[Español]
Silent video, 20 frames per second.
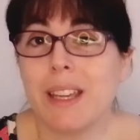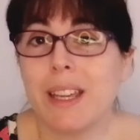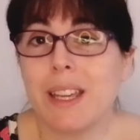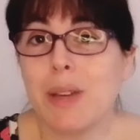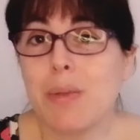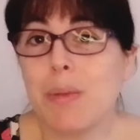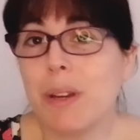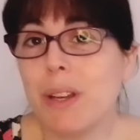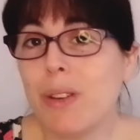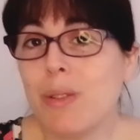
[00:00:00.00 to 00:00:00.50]

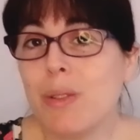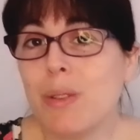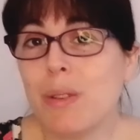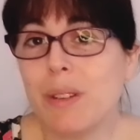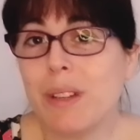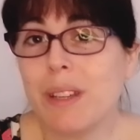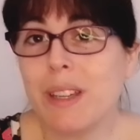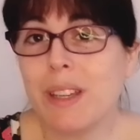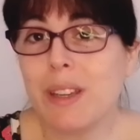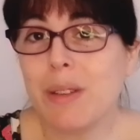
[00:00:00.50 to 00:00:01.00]
Y
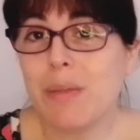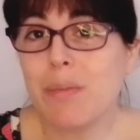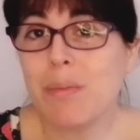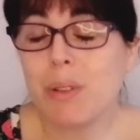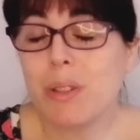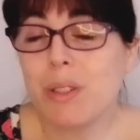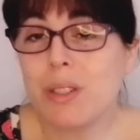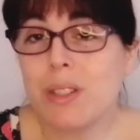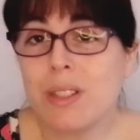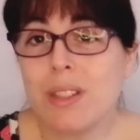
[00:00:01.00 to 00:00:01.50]
bueno, eh,
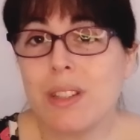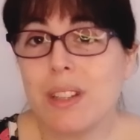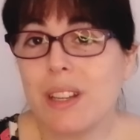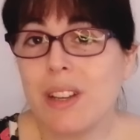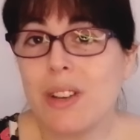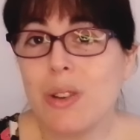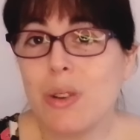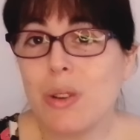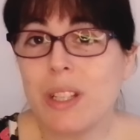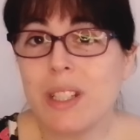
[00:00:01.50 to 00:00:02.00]
pues
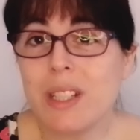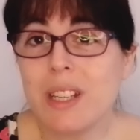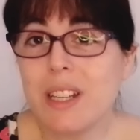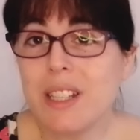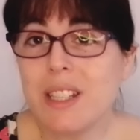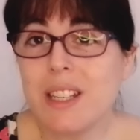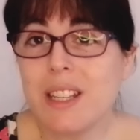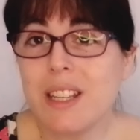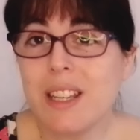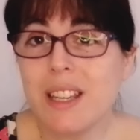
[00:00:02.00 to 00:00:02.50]
lo que es
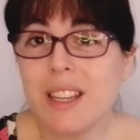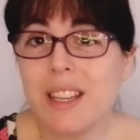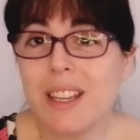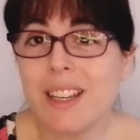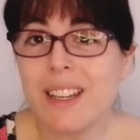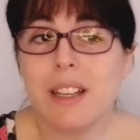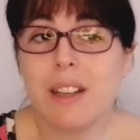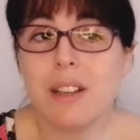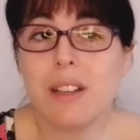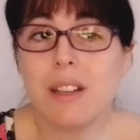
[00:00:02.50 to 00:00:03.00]
en
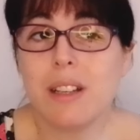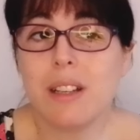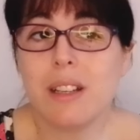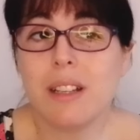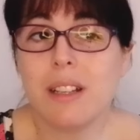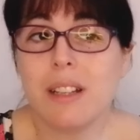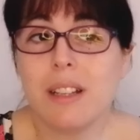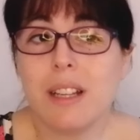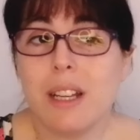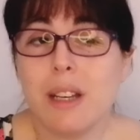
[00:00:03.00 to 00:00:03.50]
sí
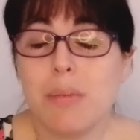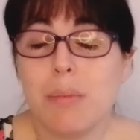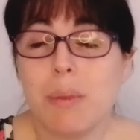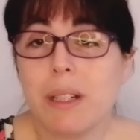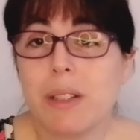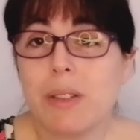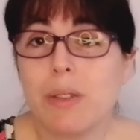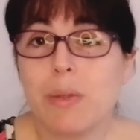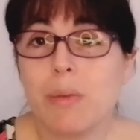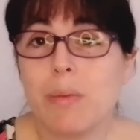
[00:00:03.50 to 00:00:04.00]
el,
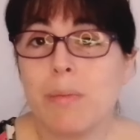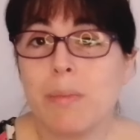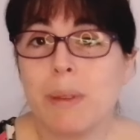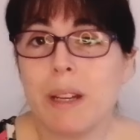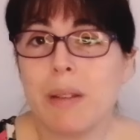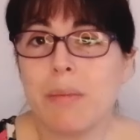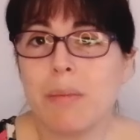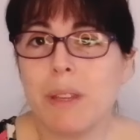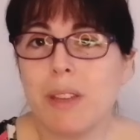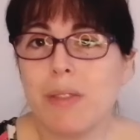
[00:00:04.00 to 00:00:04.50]
parto
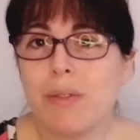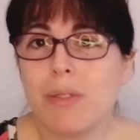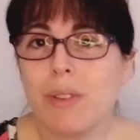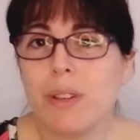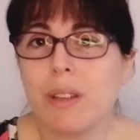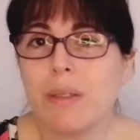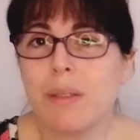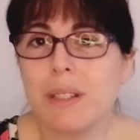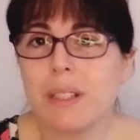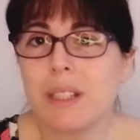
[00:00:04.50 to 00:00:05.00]
para mí
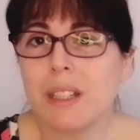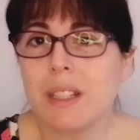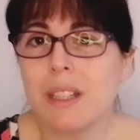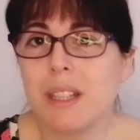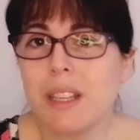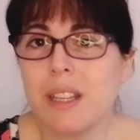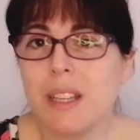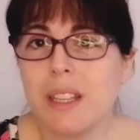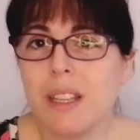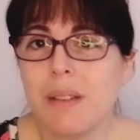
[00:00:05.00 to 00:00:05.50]
fue
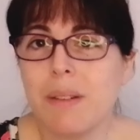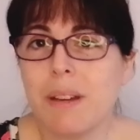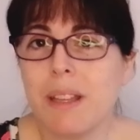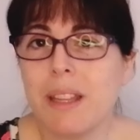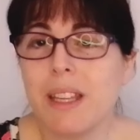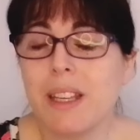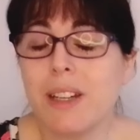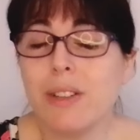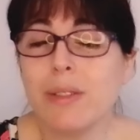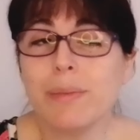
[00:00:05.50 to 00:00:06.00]
bastante
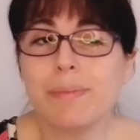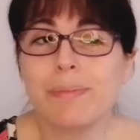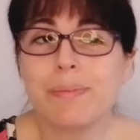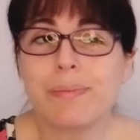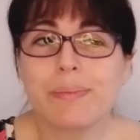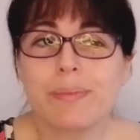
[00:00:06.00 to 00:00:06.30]
llevadero.